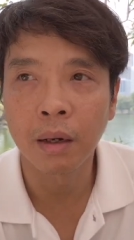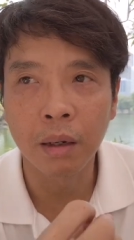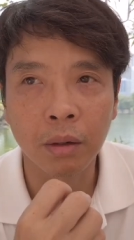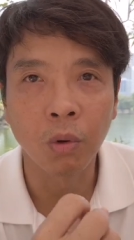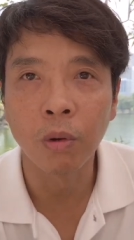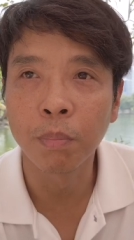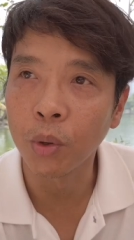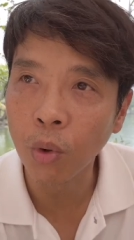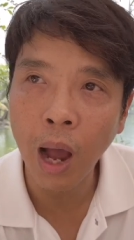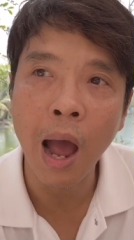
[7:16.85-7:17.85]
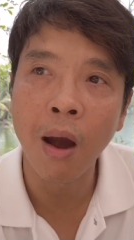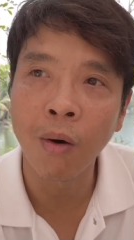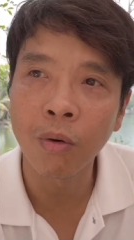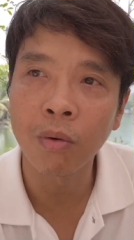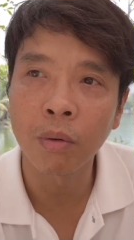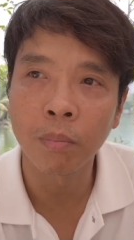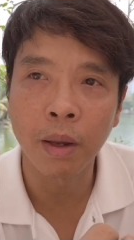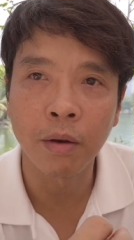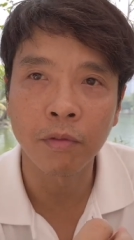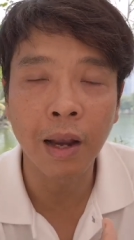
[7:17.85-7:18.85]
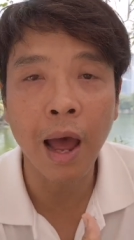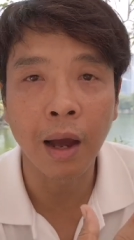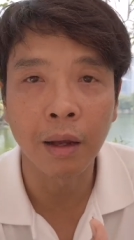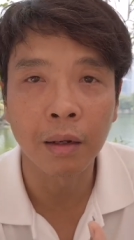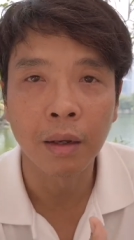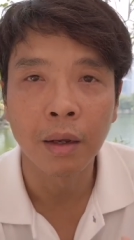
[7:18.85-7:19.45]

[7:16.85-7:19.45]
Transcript: ถ้าเกิดคนผิวขาวเป็นฝรั่ง